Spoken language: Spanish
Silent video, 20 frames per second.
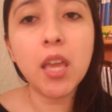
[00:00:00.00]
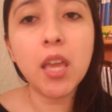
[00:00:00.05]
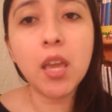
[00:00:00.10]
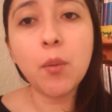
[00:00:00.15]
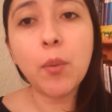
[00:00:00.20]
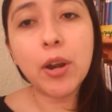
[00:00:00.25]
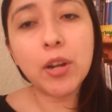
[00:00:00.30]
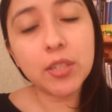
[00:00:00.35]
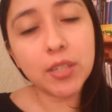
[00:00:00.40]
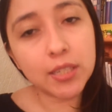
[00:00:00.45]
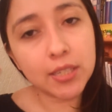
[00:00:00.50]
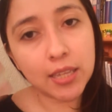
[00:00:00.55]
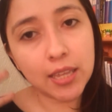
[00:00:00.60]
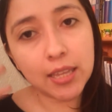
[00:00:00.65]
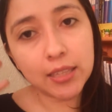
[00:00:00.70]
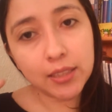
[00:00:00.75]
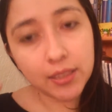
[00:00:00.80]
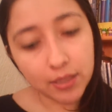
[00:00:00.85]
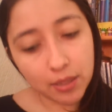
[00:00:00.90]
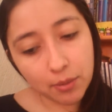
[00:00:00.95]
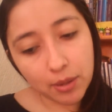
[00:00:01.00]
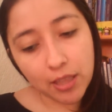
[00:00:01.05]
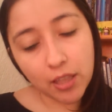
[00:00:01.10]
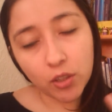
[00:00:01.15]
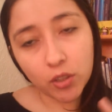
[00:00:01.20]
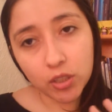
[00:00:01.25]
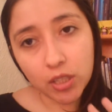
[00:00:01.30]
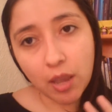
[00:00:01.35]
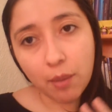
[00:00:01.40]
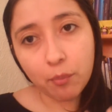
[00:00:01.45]
Igual es que se, va
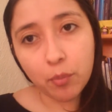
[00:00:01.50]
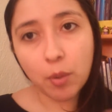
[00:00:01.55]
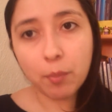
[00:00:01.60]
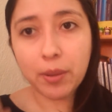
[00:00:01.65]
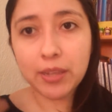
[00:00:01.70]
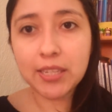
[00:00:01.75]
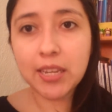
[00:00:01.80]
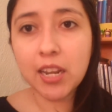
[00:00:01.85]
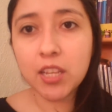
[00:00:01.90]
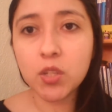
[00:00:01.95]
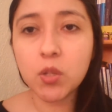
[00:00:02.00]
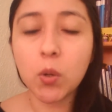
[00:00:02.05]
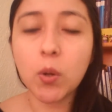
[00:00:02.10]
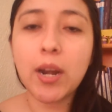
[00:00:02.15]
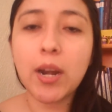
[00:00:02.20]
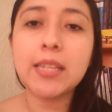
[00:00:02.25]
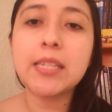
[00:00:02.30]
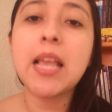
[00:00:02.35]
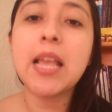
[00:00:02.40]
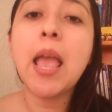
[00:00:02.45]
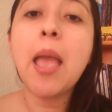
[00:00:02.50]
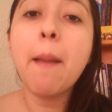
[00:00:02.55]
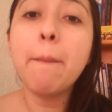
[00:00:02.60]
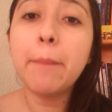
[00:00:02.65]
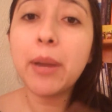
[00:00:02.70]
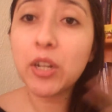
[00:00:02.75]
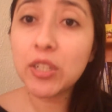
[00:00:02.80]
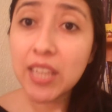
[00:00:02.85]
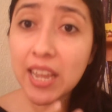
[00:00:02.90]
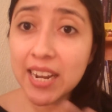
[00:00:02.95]
dando tiempo y pasan las horas,
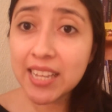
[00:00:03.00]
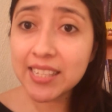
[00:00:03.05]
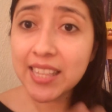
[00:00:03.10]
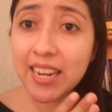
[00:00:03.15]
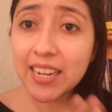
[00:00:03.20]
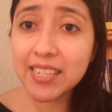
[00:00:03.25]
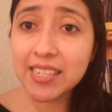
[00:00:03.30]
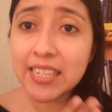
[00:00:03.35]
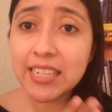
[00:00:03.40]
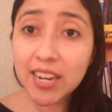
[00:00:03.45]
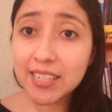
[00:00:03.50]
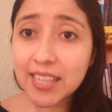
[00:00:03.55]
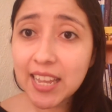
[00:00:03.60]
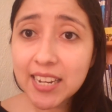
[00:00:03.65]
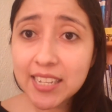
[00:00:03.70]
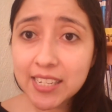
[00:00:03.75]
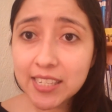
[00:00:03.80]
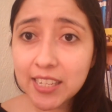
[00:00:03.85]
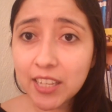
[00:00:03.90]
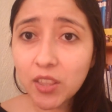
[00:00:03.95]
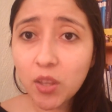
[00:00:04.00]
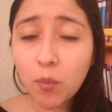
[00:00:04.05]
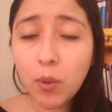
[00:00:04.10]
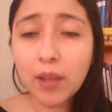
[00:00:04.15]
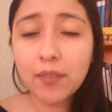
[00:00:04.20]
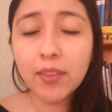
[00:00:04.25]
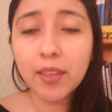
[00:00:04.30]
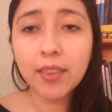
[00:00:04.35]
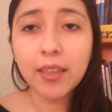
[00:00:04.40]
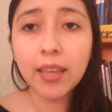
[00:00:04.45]
pero ya le están, le están insistiendo a
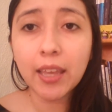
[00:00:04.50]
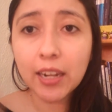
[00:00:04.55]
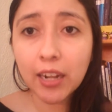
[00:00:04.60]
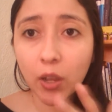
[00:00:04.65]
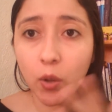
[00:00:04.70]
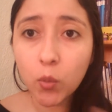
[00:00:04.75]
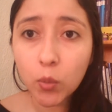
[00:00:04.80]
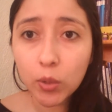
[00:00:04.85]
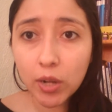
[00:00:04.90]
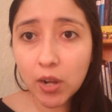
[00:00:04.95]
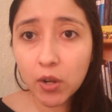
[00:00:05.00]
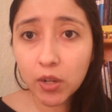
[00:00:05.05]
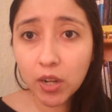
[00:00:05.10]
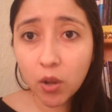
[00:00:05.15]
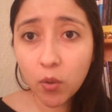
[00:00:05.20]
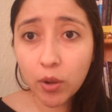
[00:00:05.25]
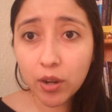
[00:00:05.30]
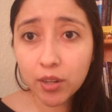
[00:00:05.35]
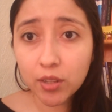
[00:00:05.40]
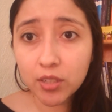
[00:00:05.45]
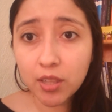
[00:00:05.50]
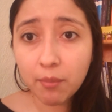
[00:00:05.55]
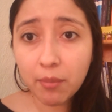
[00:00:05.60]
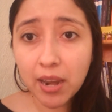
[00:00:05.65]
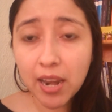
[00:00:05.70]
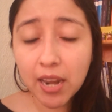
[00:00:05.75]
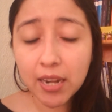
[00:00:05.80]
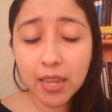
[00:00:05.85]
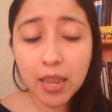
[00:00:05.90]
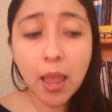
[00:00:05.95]
Wanda de que recurra a los recuerdos de
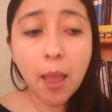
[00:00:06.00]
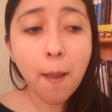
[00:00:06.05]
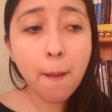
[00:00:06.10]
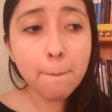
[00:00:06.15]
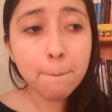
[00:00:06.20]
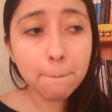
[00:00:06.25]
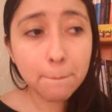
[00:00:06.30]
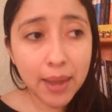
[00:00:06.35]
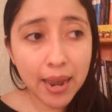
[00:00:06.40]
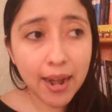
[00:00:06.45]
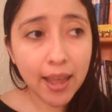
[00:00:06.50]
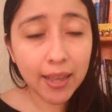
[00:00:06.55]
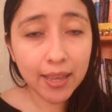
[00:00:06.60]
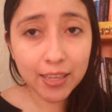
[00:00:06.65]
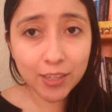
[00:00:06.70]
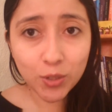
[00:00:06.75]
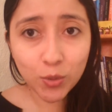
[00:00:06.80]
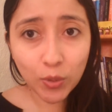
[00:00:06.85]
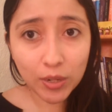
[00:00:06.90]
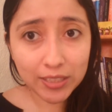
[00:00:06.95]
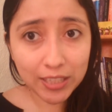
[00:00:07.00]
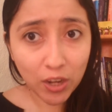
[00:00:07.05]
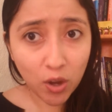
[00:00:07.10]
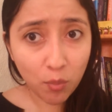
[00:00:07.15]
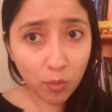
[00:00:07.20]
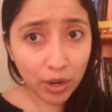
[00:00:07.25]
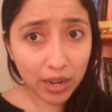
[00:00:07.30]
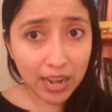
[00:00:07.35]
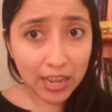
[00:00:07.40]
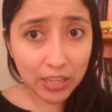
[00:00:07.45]
Melanie para que suelte
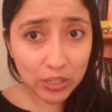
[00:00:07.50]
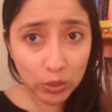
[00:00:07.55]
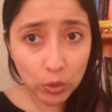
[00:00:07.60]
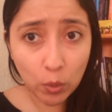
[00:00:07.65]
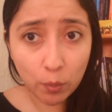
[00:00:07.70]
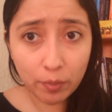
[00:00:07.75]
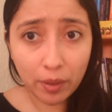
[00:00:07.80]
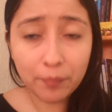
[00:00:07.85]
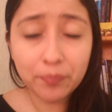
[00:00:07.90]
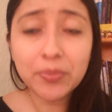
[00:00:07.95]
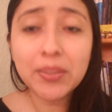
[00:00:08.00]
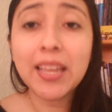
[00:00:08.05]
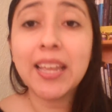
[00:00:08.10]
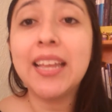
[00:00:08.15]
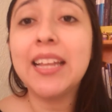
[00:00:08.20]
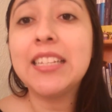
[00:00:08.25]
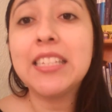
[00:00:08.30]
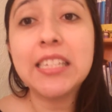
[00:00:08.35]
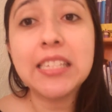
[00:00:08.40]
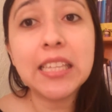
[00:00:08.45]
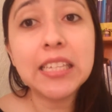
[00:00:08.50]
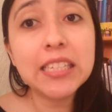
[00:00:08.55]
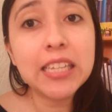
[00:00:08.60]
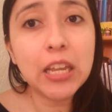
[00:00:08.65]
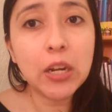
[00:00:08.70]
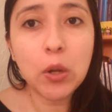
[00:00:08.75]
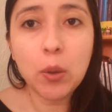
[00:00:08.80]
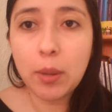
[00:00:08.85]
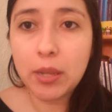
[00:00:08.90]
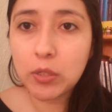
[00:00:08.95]
como que la sopa. El chiste es
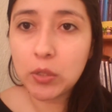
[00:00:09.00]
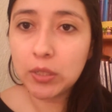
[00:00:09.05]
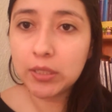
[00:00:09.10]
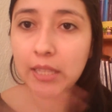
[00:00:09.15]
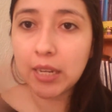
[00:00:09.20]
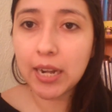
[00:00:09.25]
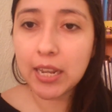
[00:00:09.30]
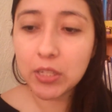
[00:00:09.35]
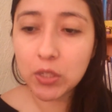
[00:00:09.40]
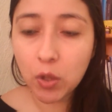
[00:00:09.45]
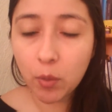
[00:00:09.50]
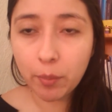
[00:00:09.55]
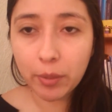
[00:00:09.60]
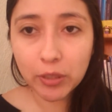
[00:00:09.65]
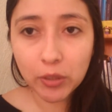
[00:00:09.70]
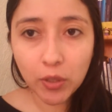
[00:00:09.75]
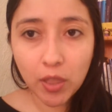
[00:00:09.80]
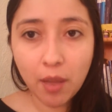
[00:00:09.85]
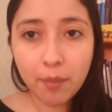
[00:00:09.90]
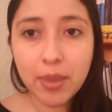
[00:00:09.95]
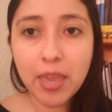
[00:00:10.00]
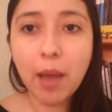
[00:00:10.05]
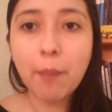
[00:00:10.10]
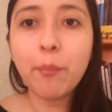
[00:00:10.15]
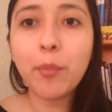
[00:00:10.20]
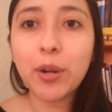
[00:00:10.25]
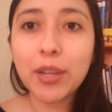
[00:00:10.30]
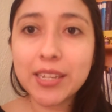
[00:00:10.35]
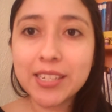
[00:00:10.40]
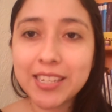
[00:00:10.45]
que no va a soltar la sopa
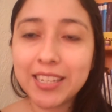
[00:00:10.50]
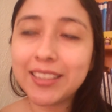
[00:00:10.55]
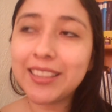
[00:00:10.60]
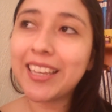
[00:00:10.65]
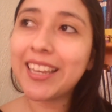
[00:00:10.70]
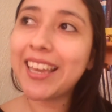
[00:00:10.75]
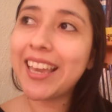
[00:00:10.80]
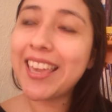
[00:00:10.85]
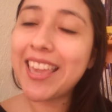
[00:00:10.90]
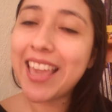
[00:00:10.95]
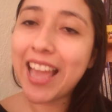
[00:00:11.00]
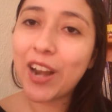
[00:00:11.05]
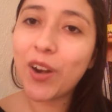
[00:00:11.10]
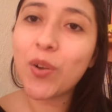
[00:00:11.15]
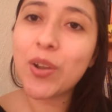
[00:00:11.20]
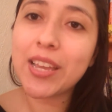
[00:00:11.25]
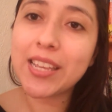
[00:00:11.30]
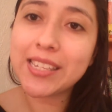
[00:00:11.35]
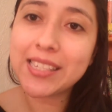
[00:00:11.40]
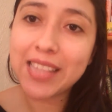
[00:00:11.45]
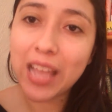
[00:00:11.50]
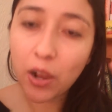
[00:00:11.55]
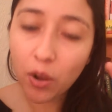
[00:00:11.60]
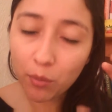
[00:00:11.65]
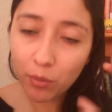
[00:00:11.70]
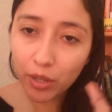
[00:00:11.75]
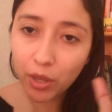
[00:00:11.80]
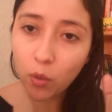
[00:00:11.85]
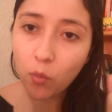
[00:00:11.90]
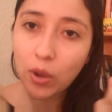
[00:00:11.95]
todavía porque siente que hay algo que está
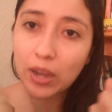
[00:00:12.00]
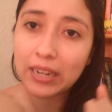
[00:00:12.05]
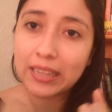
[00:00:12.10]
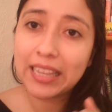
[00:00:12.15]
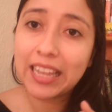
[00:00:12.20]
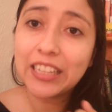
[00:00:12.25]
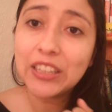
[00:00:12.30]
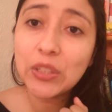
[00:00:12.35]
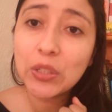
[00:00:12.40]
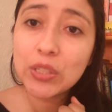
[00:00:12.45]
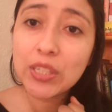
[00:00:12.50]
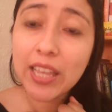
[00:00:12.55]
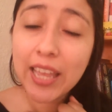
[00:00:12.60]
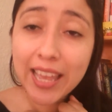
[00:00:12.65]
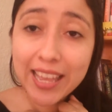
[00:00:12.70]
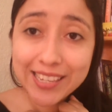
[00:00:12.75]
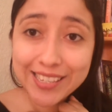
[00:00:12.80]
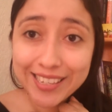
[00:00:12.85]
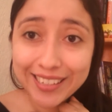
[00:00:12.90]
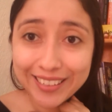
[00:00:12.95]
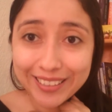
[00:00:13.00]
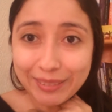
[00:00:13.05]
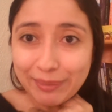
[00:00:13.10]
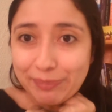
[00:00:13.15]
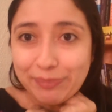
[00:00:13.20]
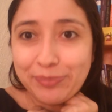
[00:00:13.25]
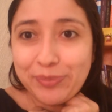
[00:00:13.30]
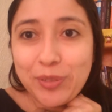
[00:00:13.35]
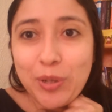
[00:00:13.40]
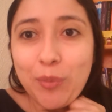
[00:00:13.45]
como que guardándose ese,
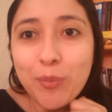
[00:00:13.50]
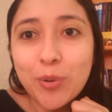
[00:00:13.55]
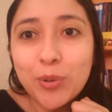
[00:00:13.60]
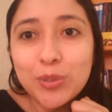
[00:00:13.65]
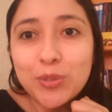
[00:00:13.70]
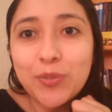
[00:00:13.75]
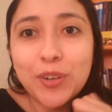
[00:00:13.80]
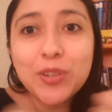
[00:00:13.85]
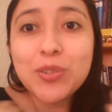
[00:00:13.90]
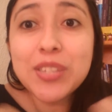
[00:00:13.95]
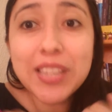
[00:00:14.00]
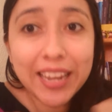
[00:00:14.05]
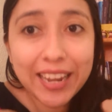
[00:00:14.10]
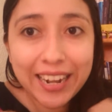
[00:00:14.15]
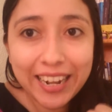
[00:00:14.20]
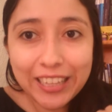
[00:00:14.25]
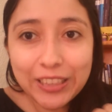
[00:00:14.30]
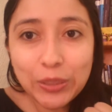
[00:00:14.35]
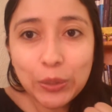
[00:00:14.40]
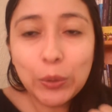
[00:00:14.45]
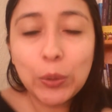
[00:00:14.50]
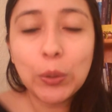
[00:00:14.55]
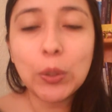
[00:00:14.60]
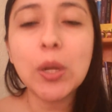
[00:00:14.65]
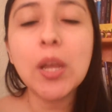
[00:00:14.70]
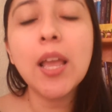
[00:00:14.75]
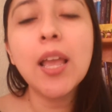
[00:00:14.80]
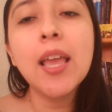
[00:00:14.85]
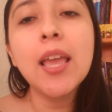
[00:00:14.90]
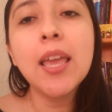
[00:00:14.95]
como si fuera un secreto, ¿no?